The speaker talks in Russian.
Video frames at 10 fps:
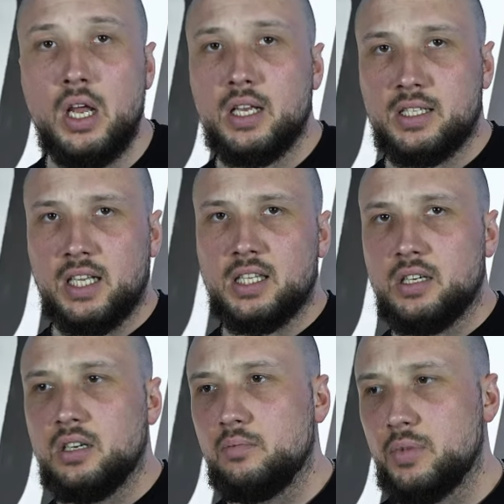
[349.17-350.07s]

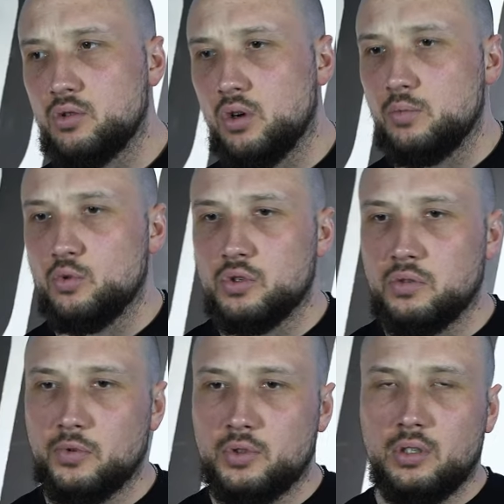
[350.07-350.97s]
Кстати, поскольку мы уже
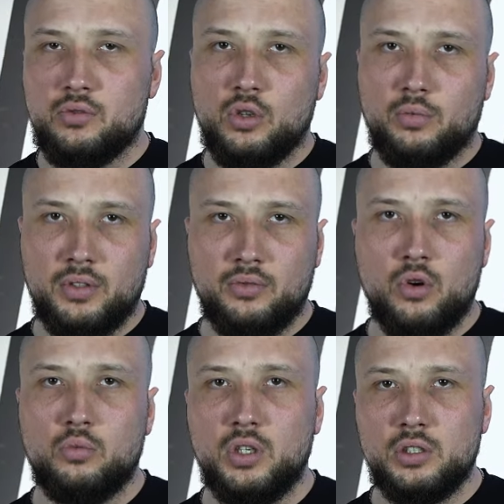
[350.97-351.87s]
запустили всю эту
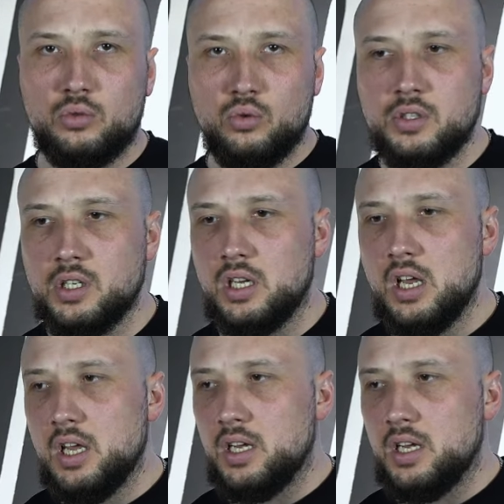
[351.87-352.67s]
платформу, гид-курса,